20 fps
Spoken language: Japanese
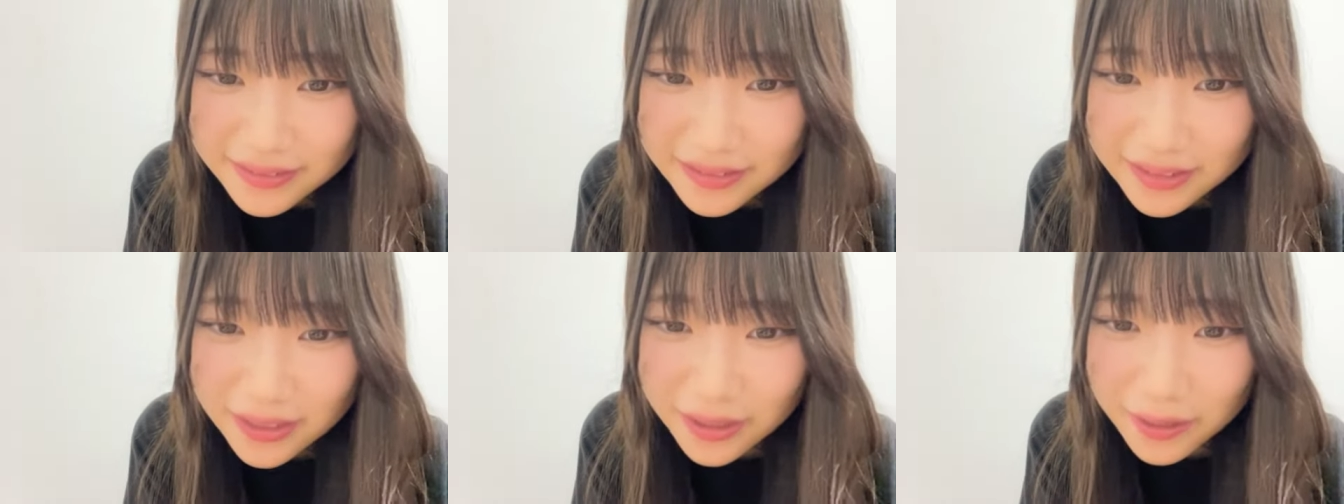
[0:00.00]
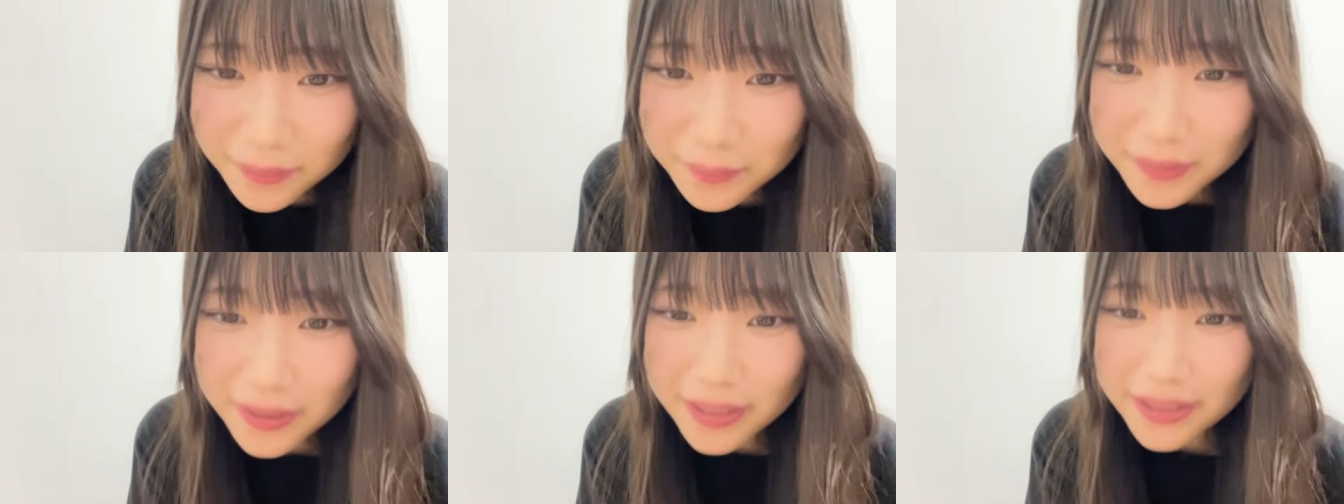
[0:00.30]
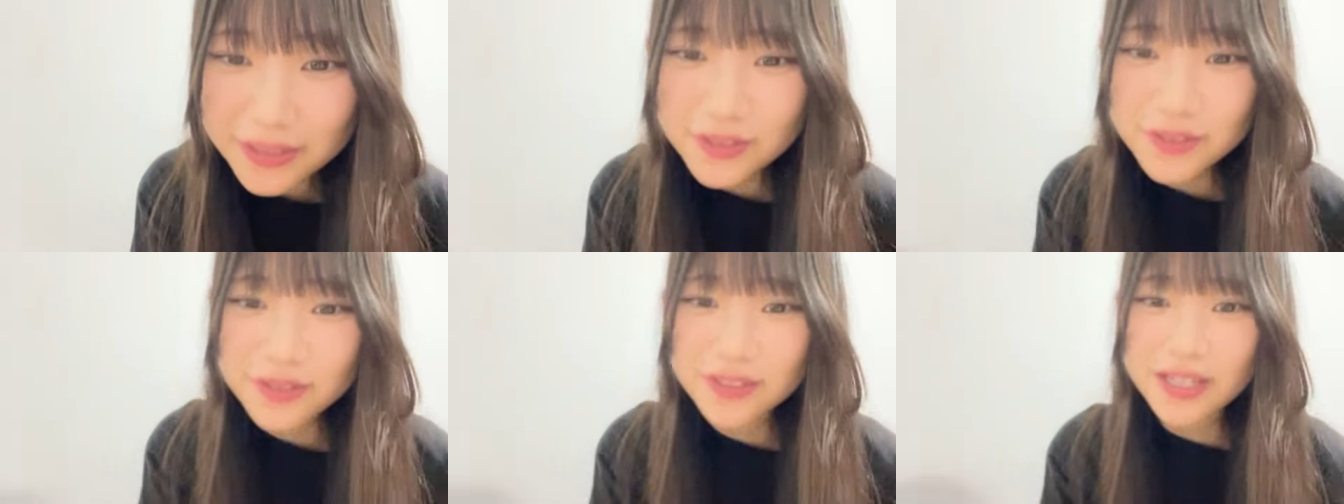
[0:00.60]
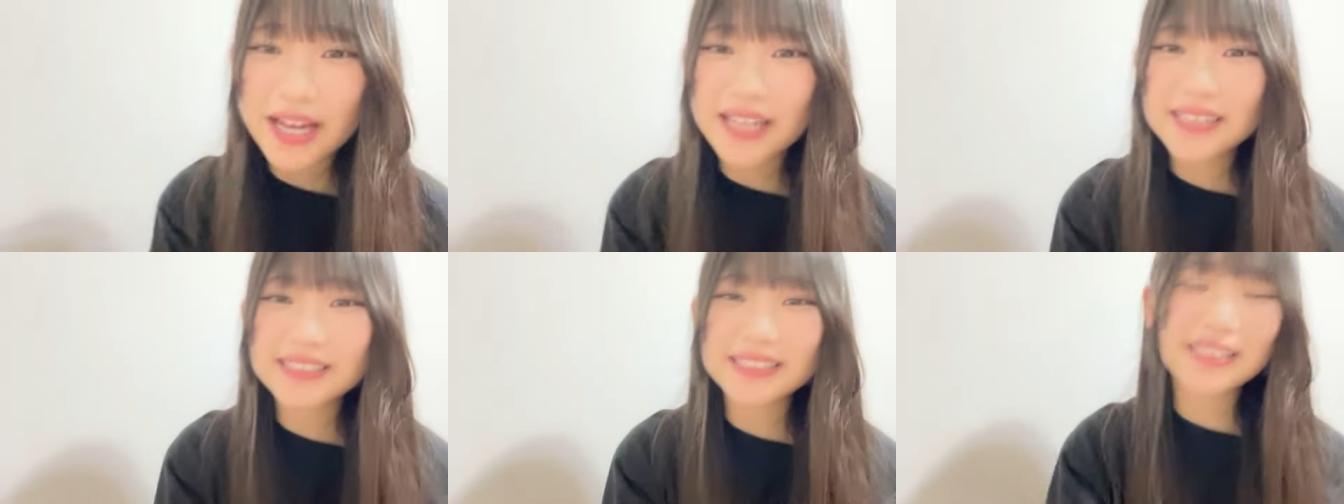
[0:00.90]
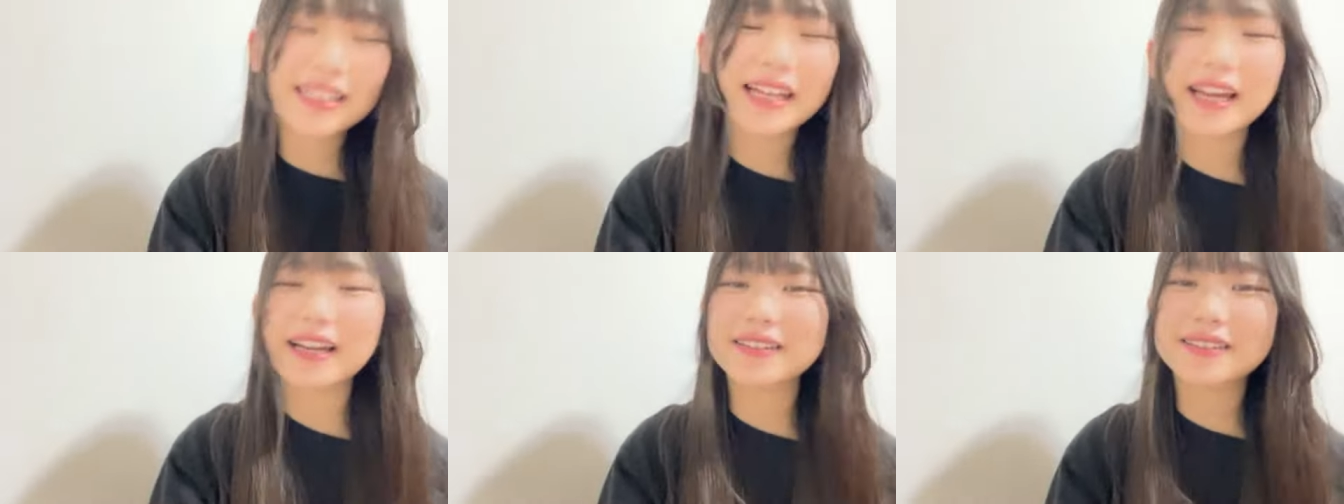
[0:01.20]
河村ゆな
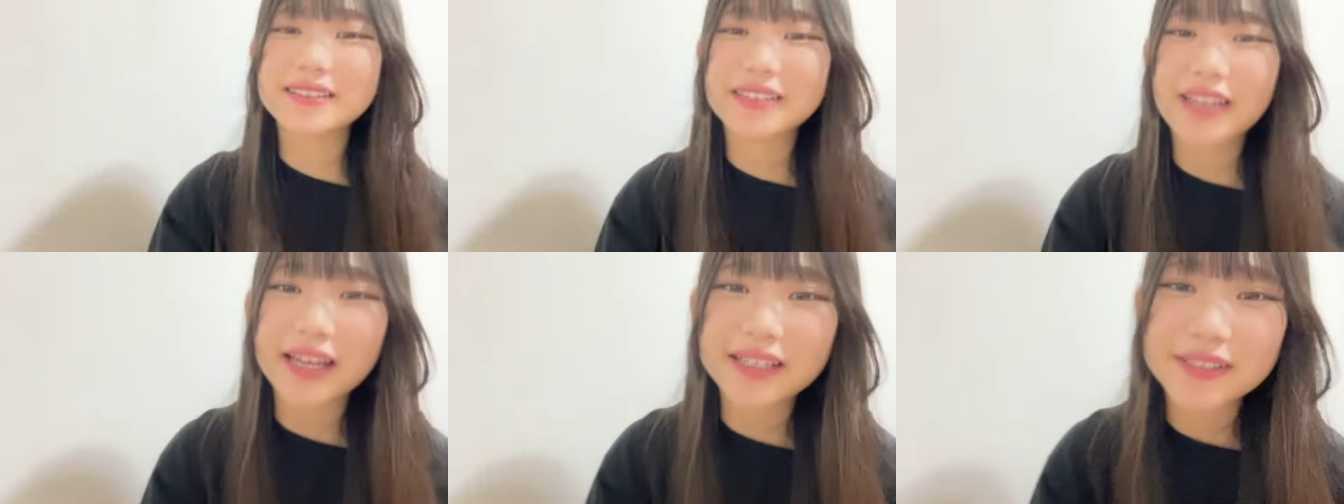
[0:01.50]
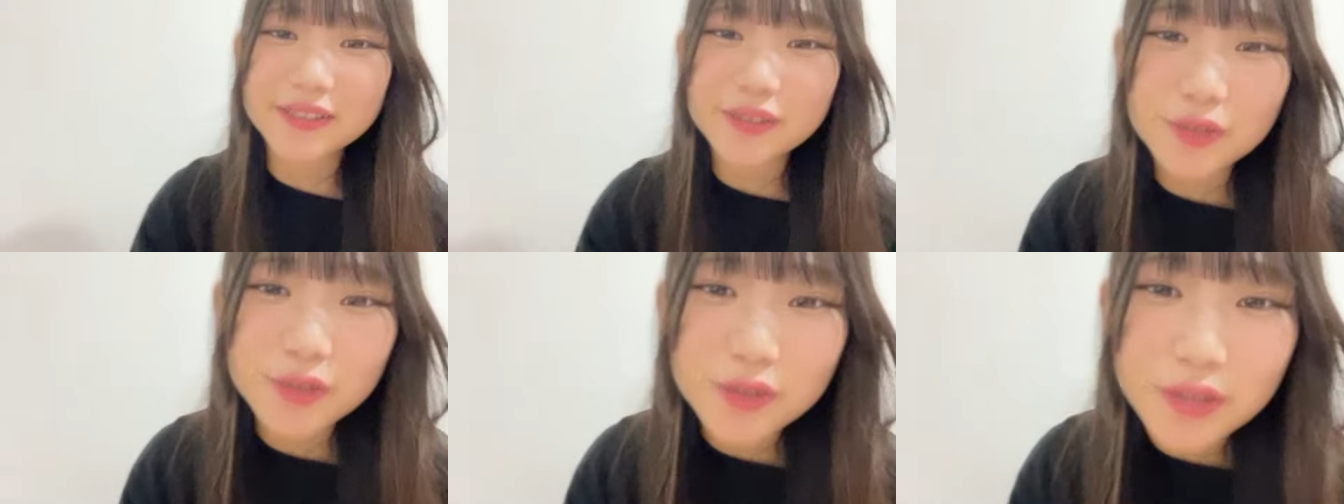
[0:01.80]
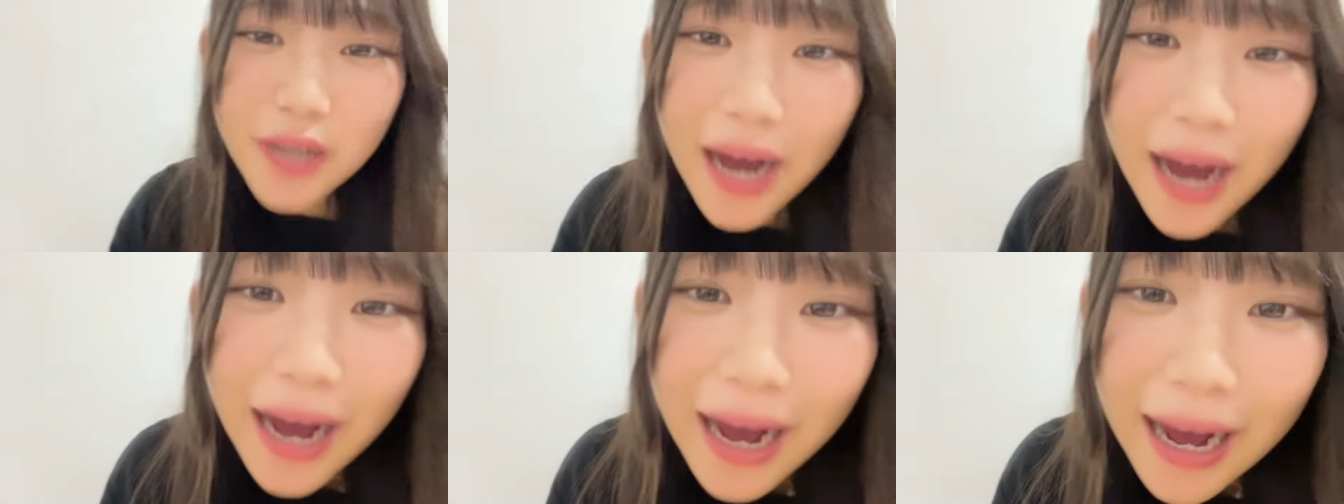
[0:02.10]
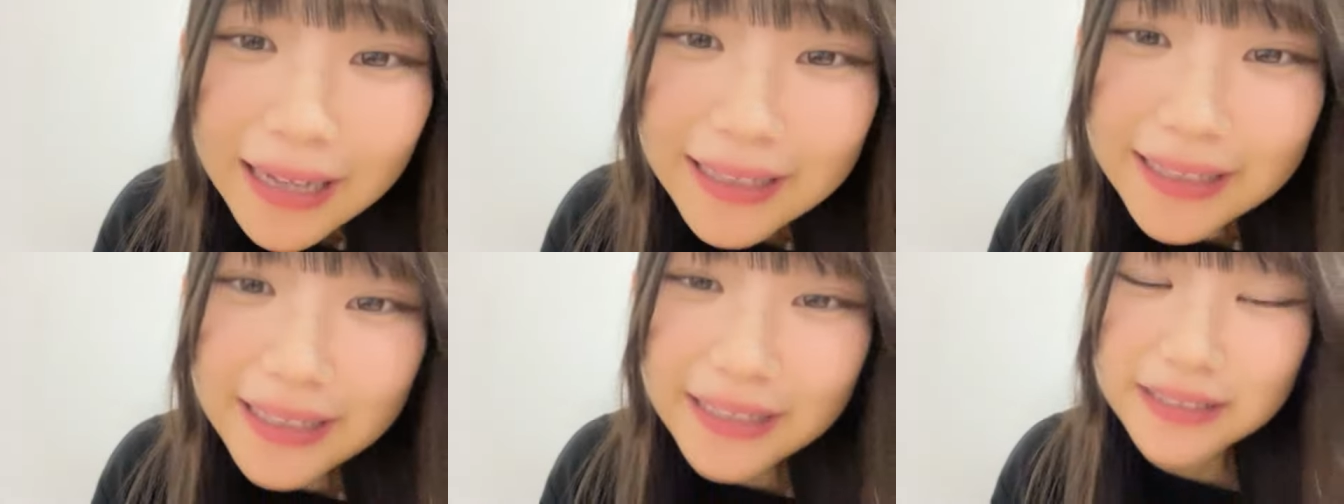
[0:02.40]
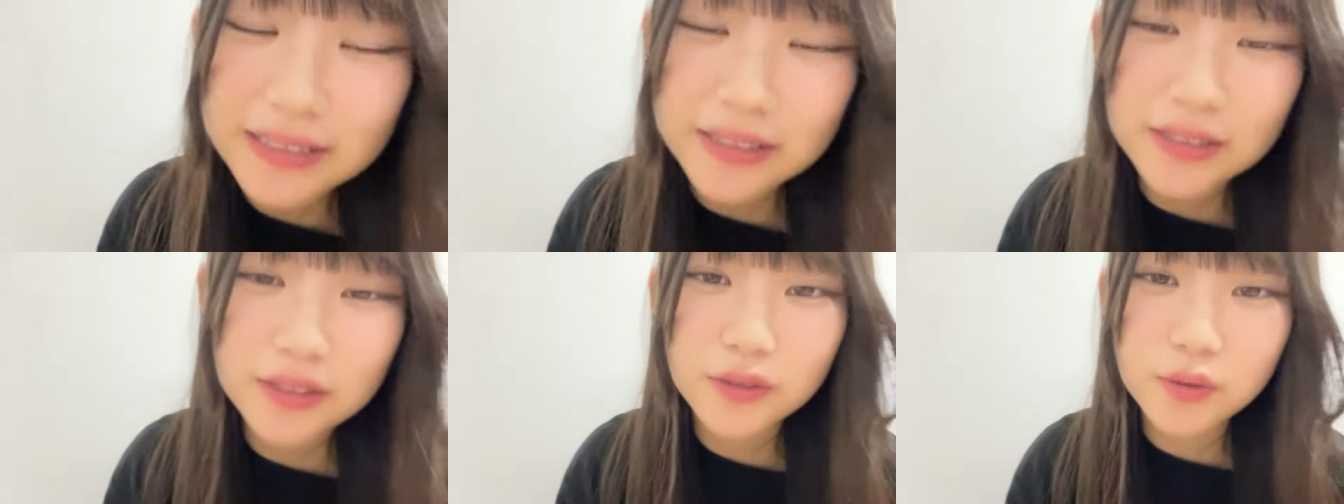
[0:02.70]
じゃなくてゆあで
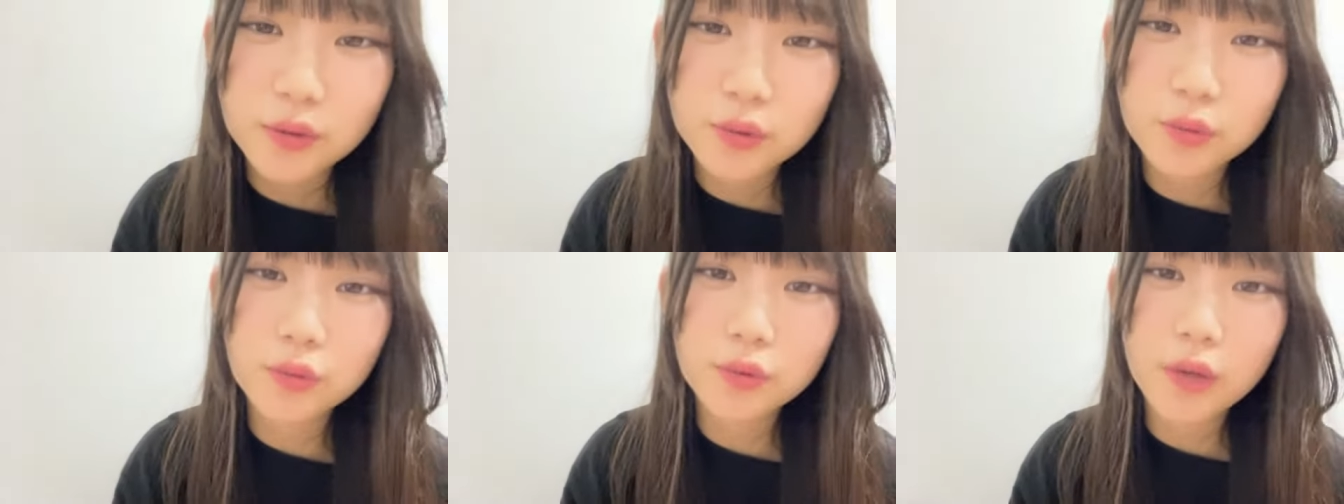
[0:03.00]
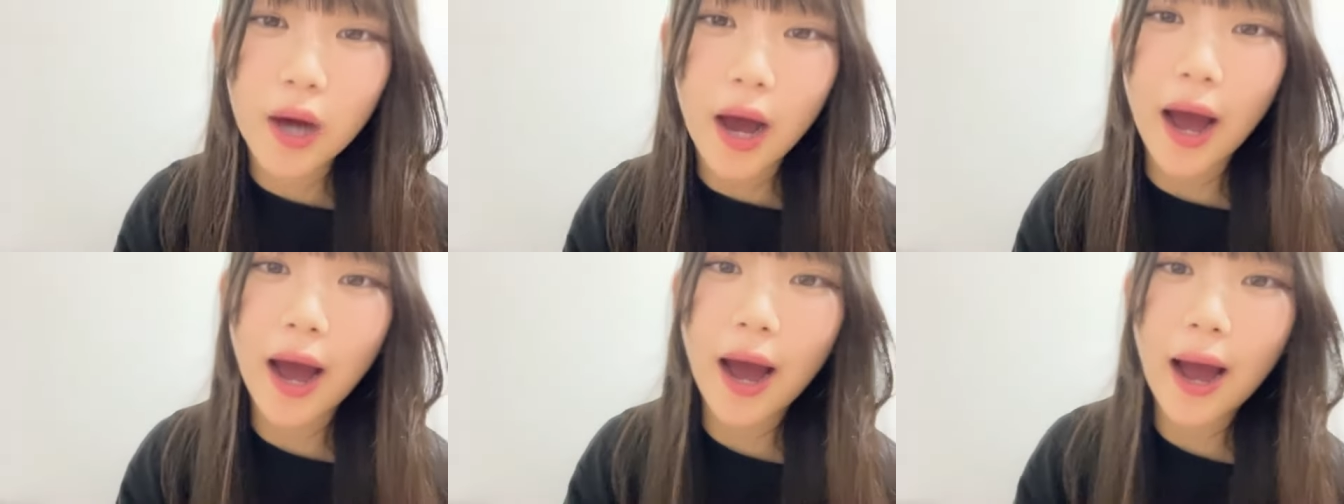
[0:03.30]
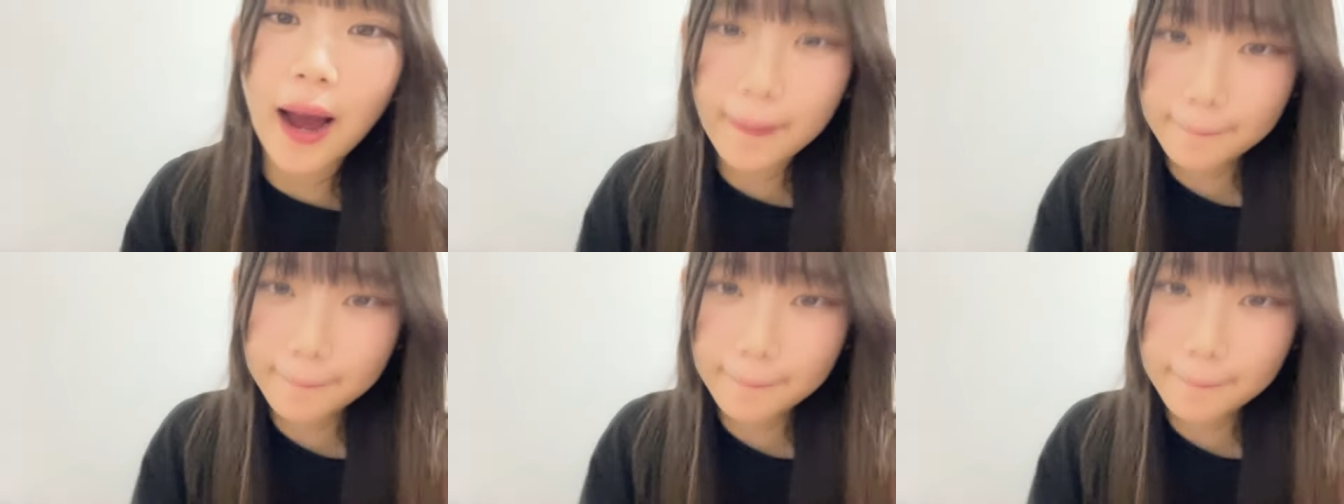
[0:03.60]
すゆあ